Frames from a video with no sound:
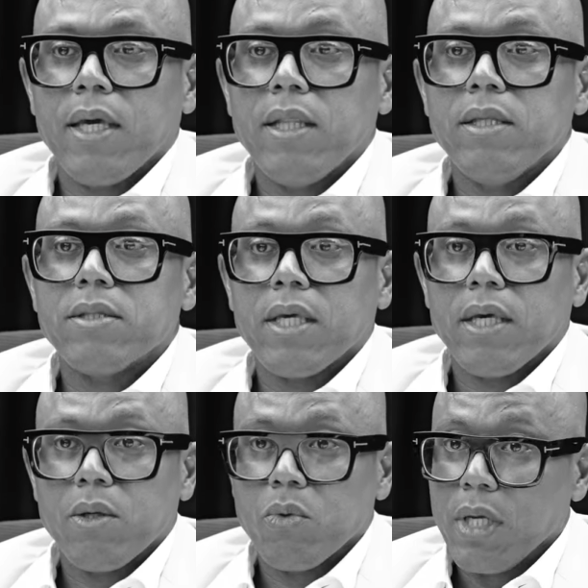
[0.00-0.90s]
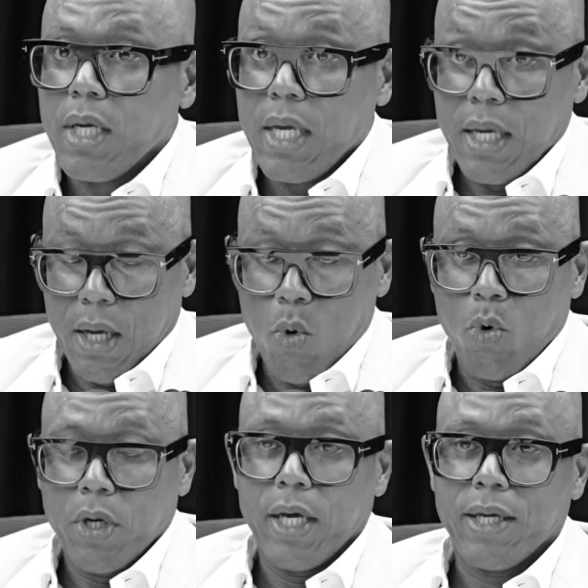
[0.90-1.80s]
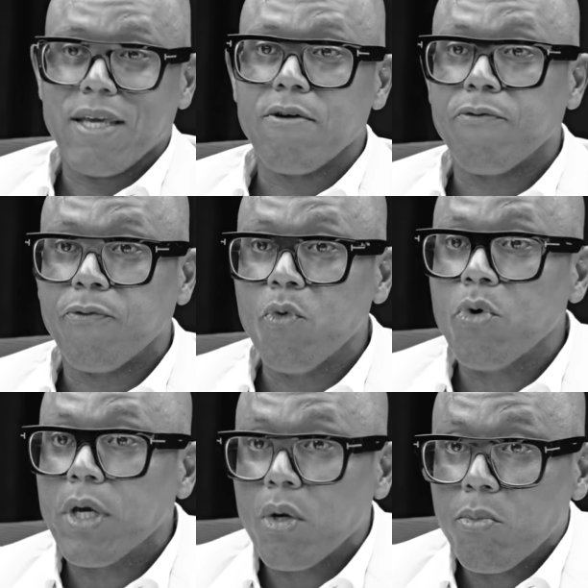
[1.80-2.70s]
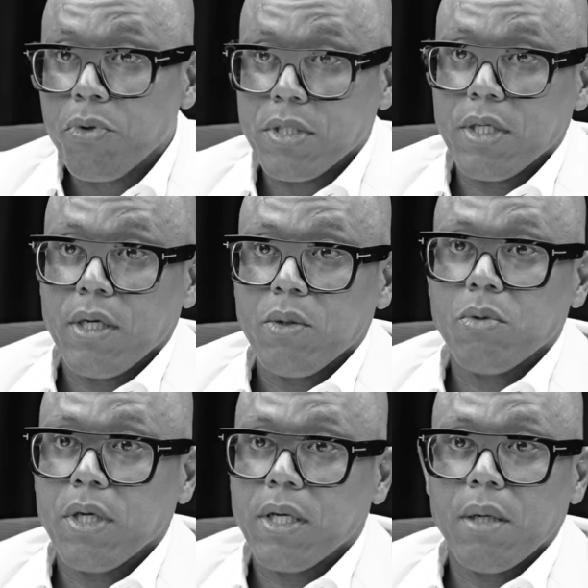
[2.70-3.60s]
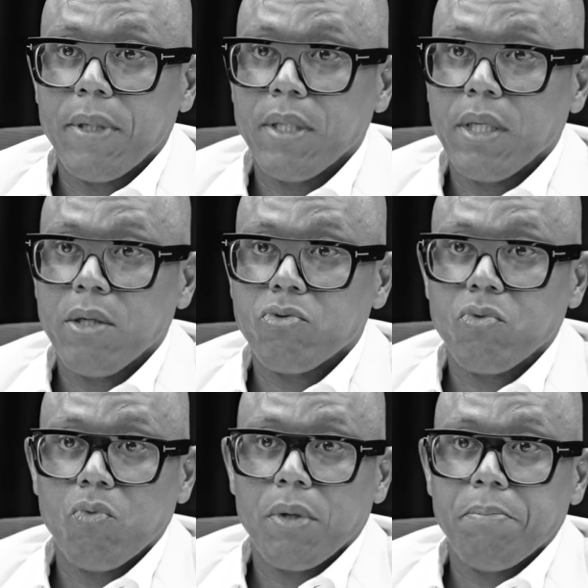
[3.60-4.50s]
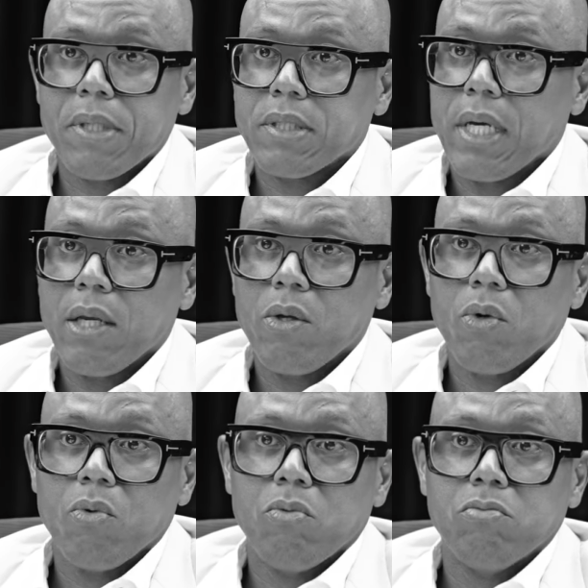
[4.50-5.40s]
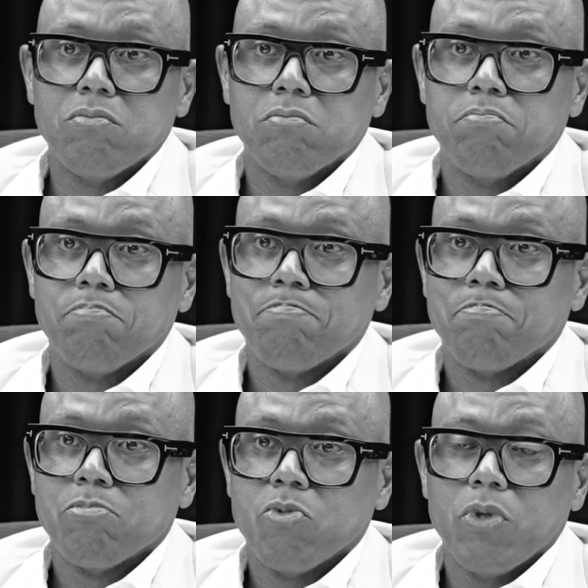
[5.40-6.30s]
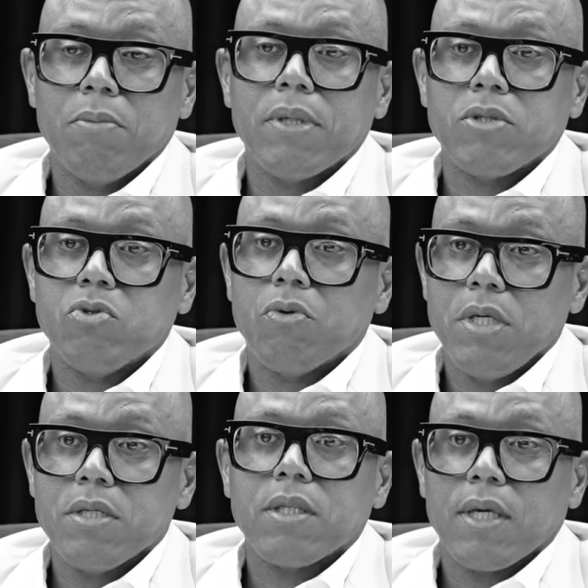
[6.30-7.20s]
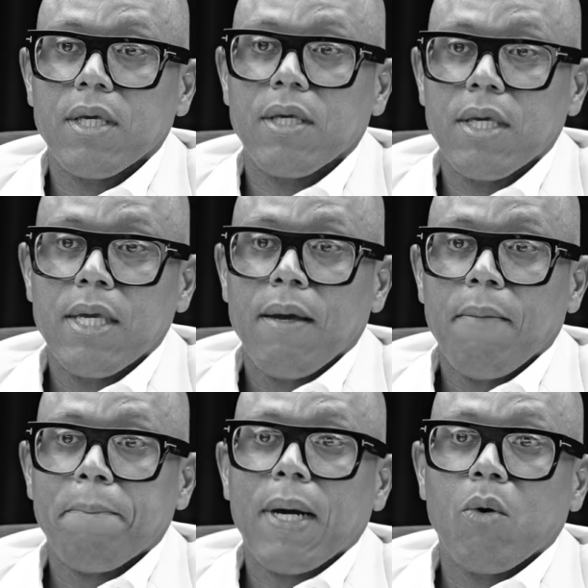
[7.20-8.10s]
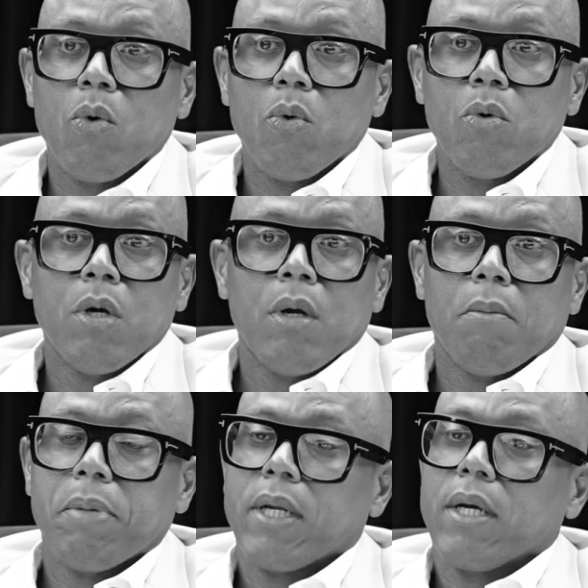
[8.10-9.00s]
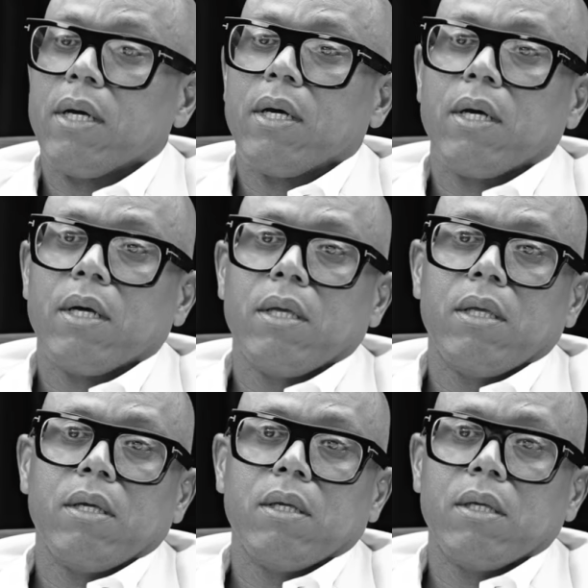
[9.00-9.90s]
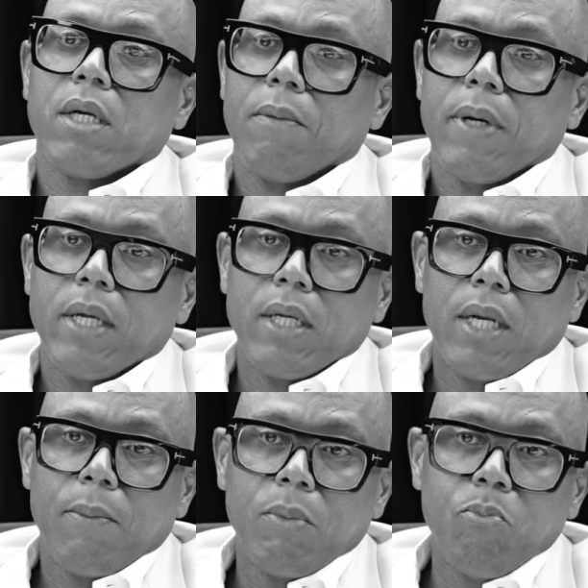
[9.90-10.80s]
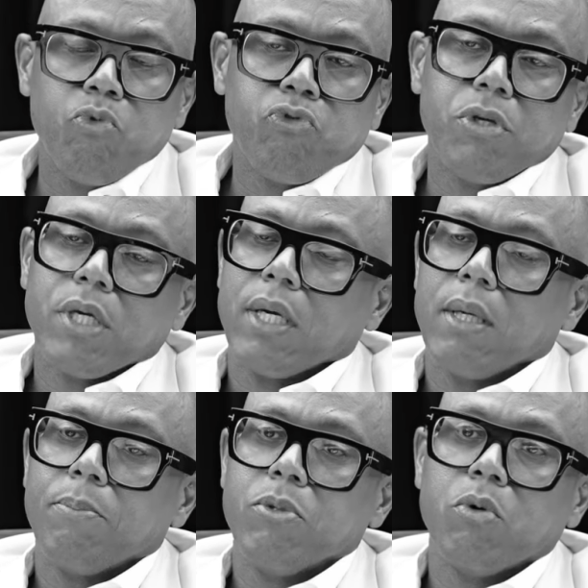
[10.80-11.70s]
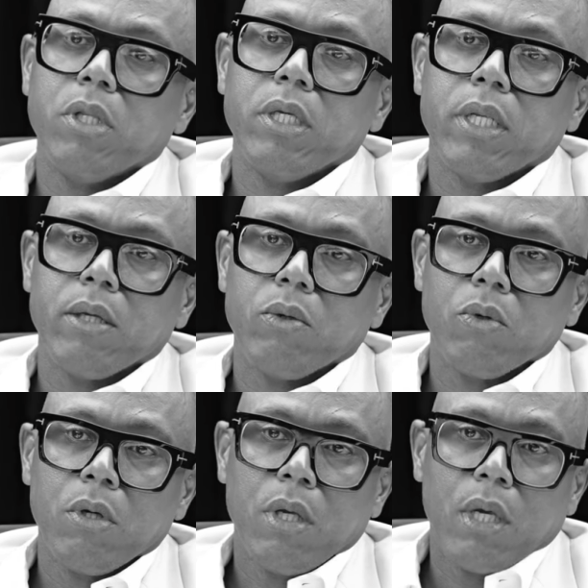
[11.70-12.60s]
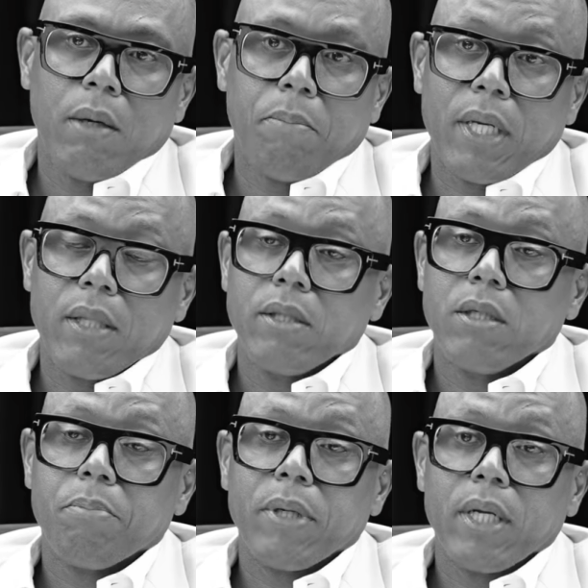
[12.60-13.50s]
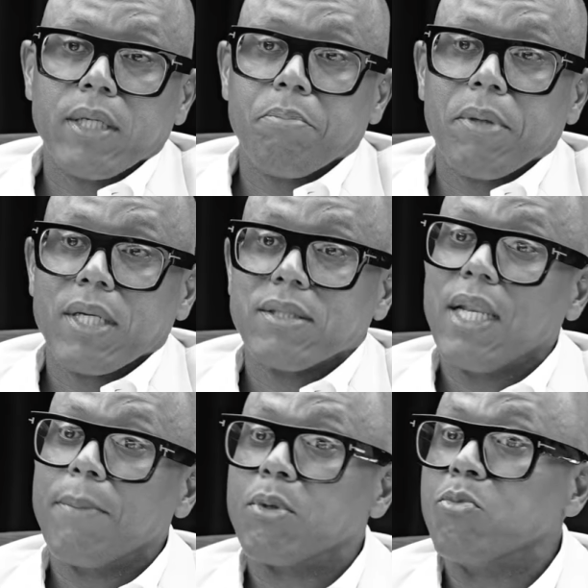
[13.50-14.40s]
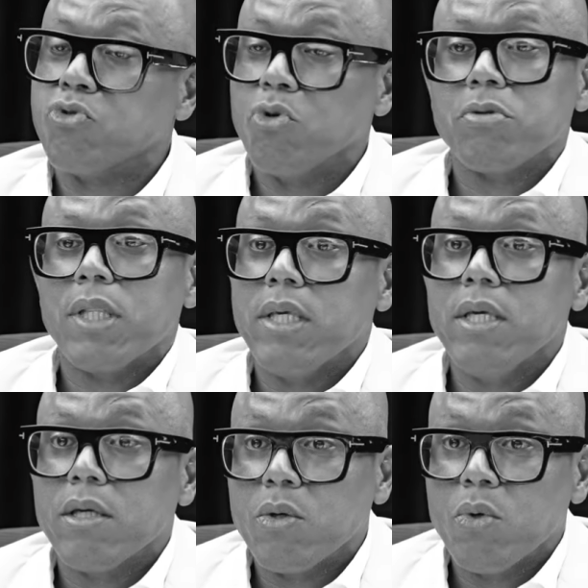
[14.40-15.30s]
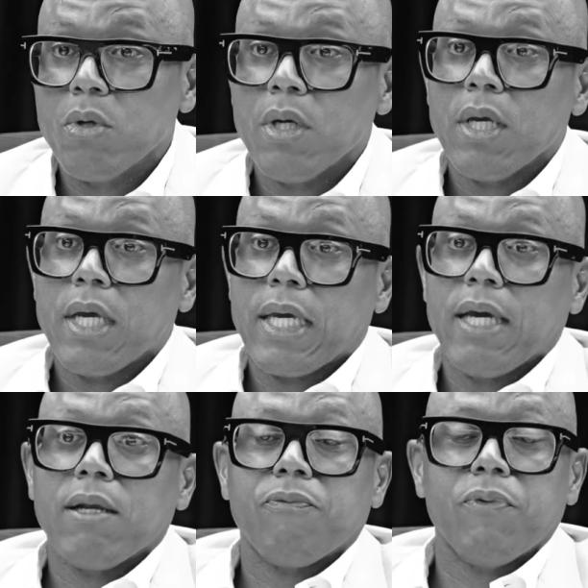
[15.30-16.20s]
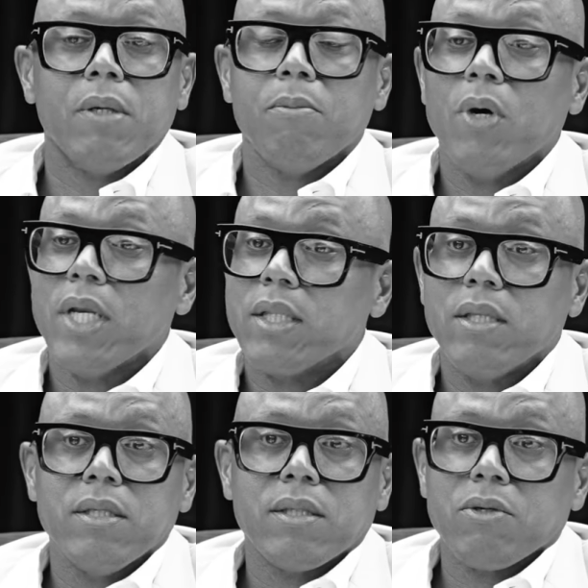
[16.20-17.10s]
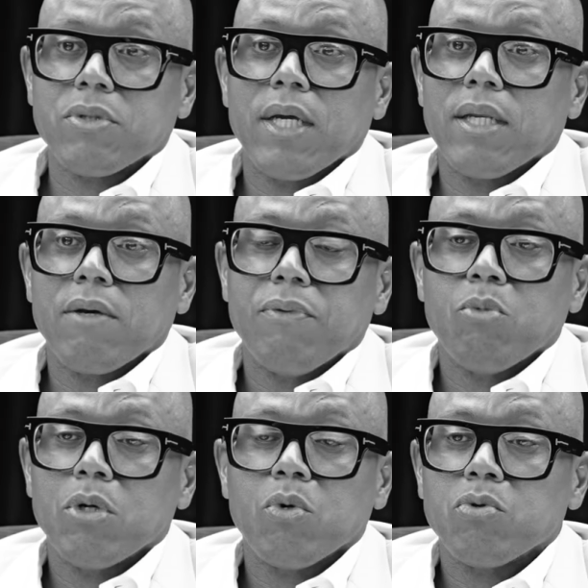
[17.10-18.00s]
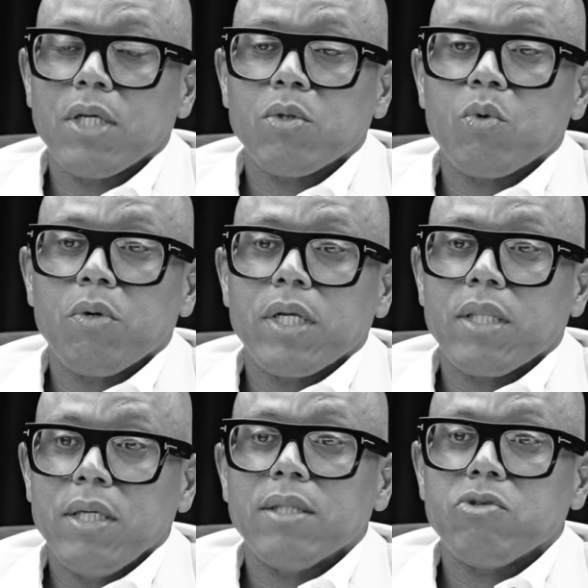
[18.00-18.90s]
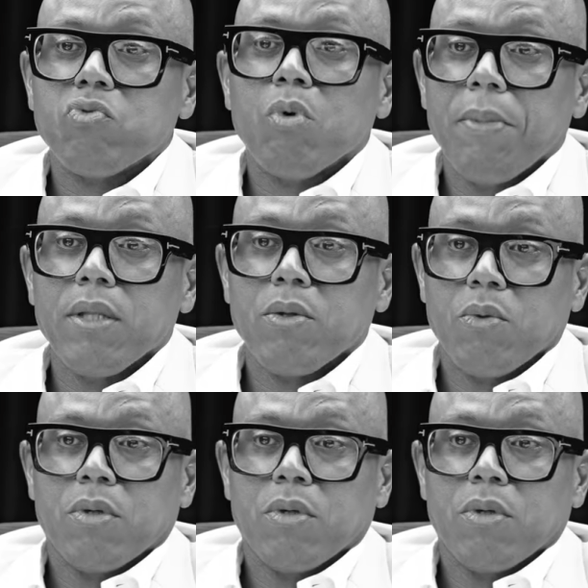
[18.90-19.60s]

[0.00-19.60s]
el disquero, quien funge como disquero, que realmente es un empresario, un, inversionista que pagó para eh, grabar la música, que dio el dinero para, para, para, hacer la promoción del disco, que firmó al artista, o sea, el que firmó el contrato con el artista en su momento.